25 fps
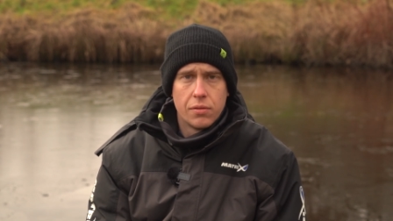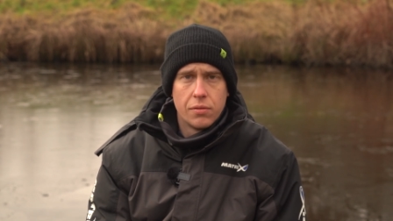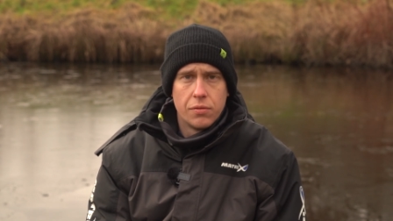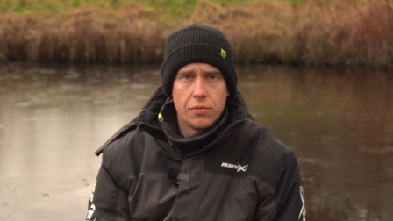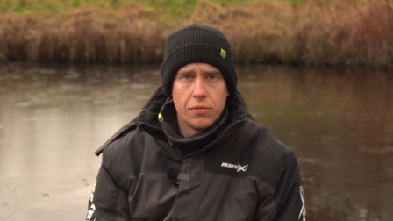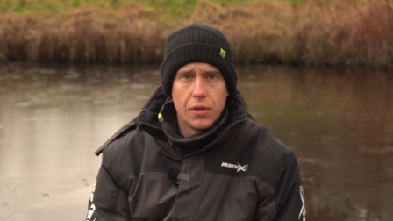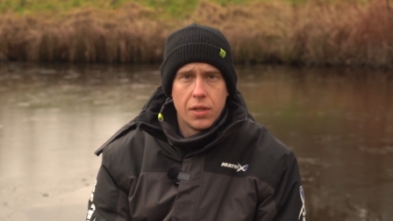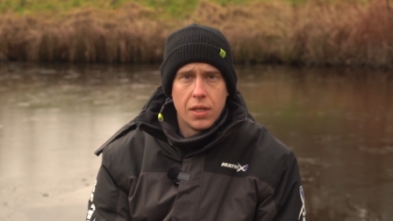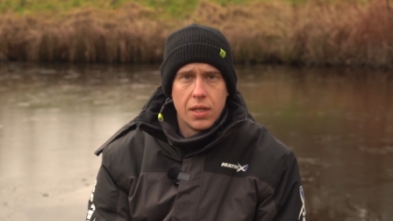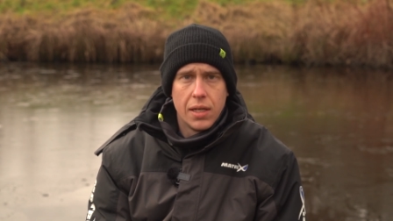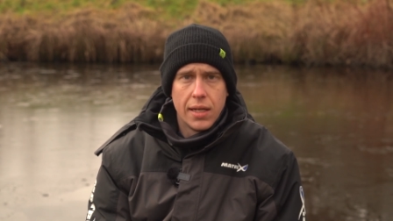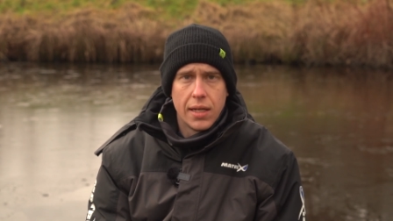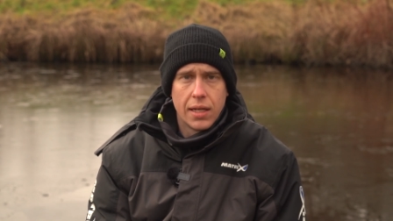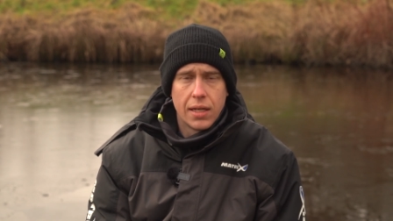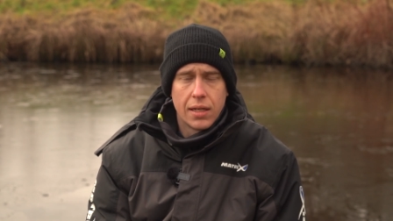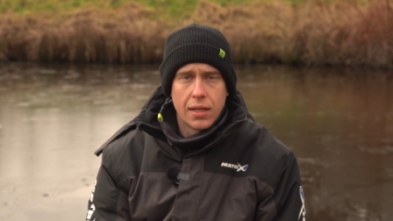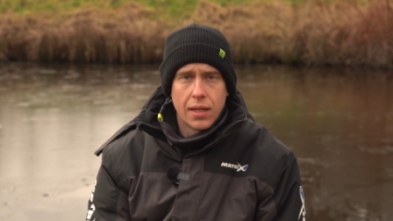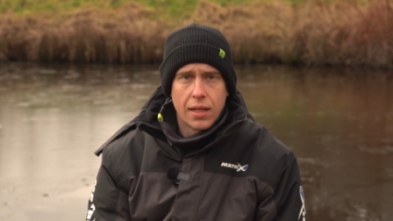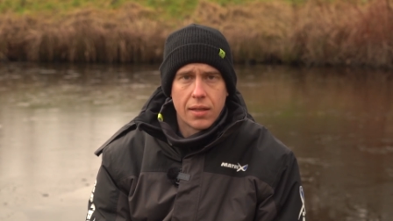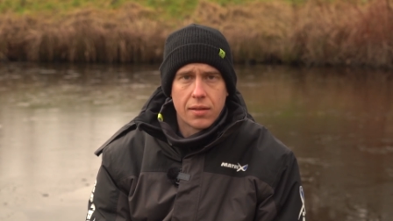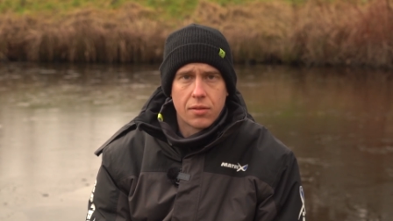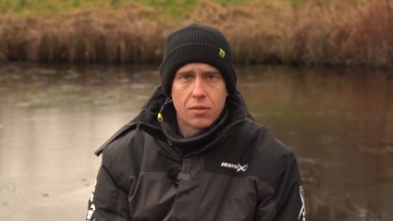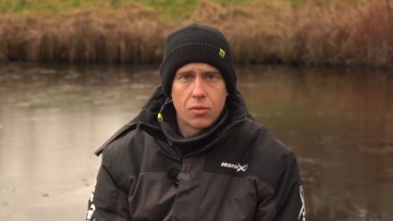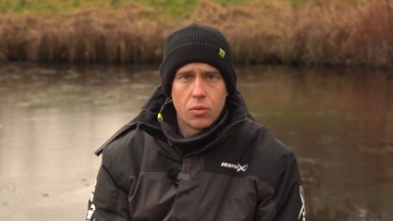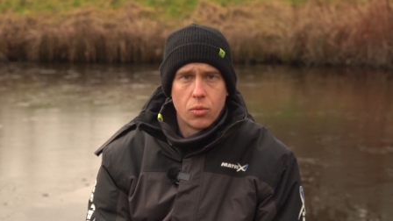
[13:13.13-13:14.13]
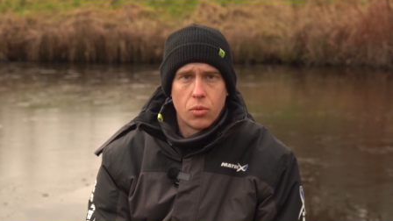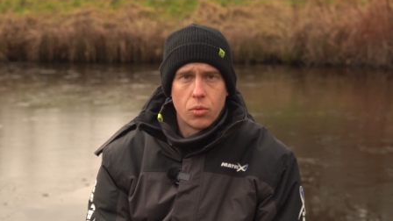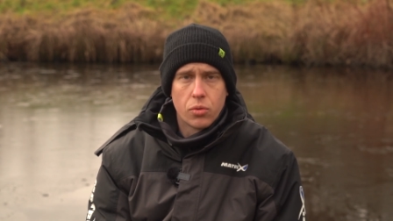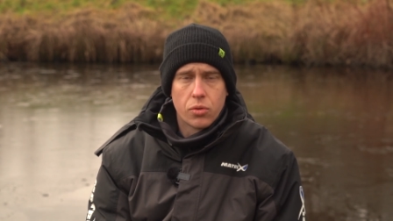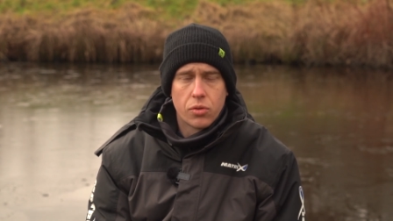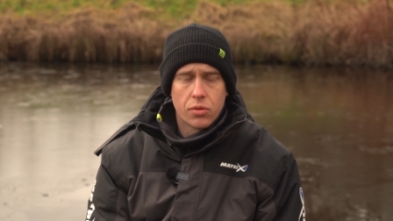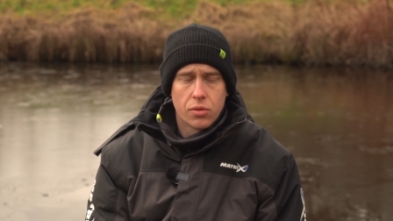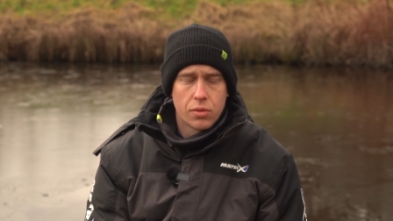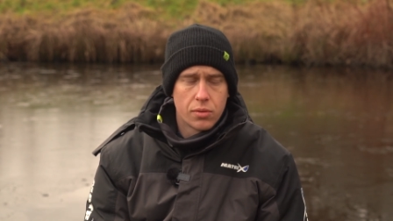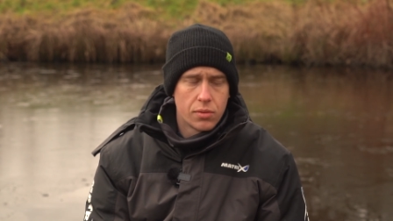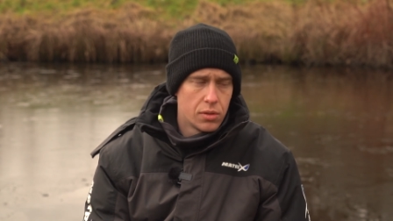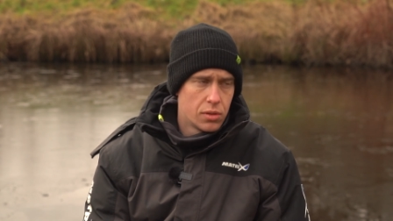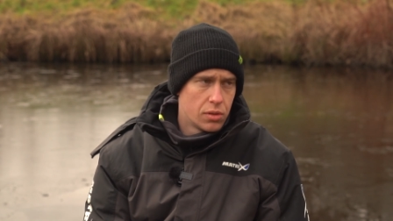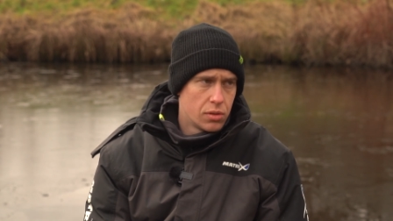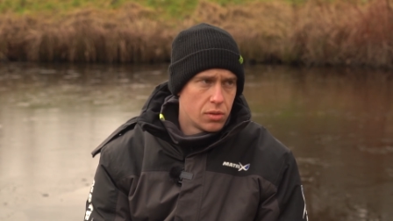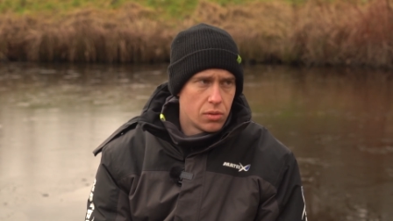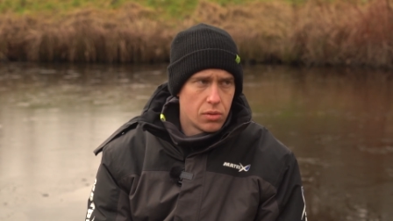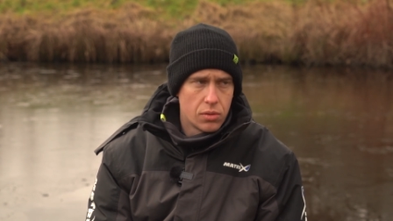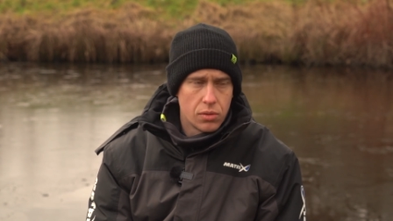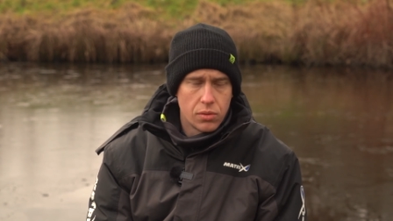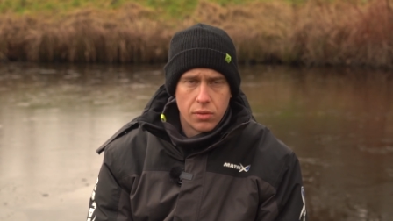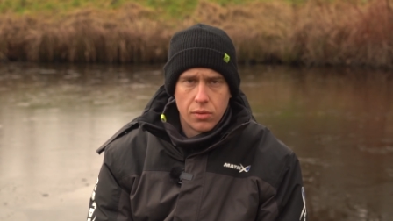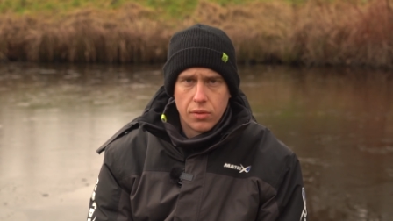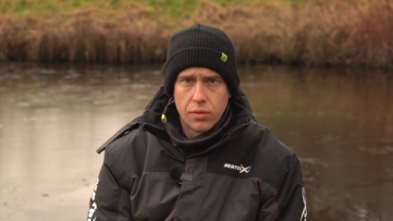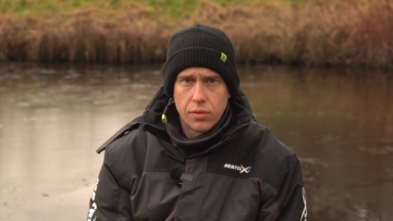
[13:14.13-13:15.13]
wir legen jetzt los
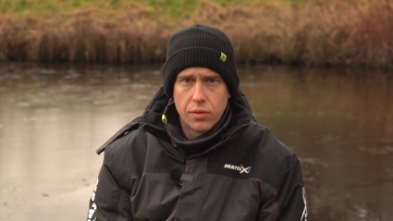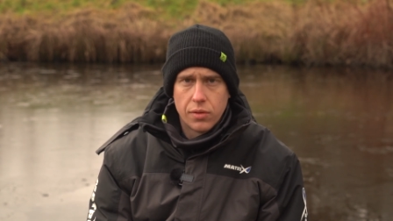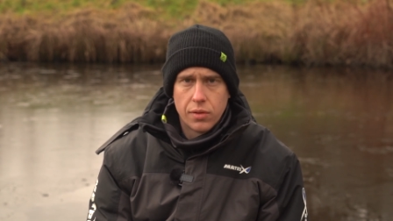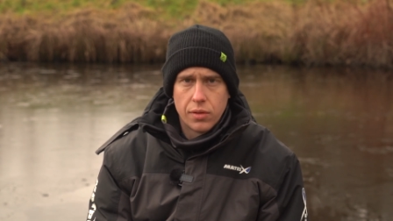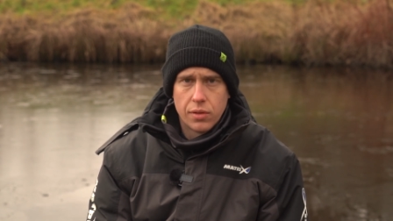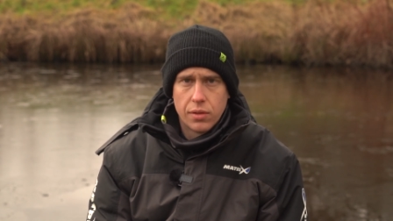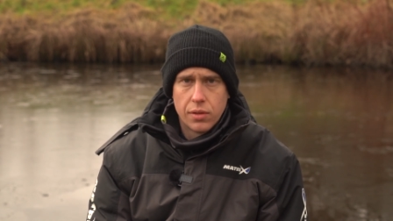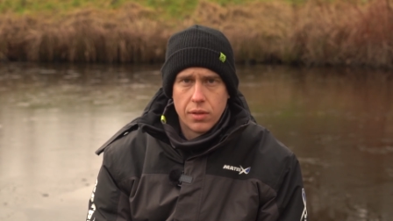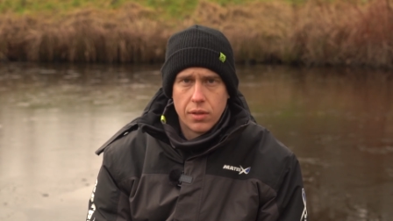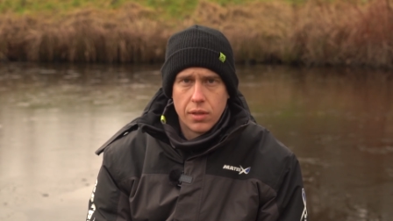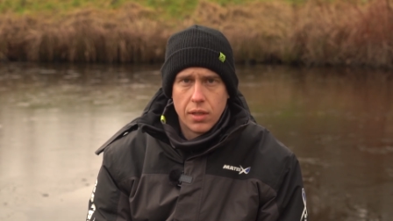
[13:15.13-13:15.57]
und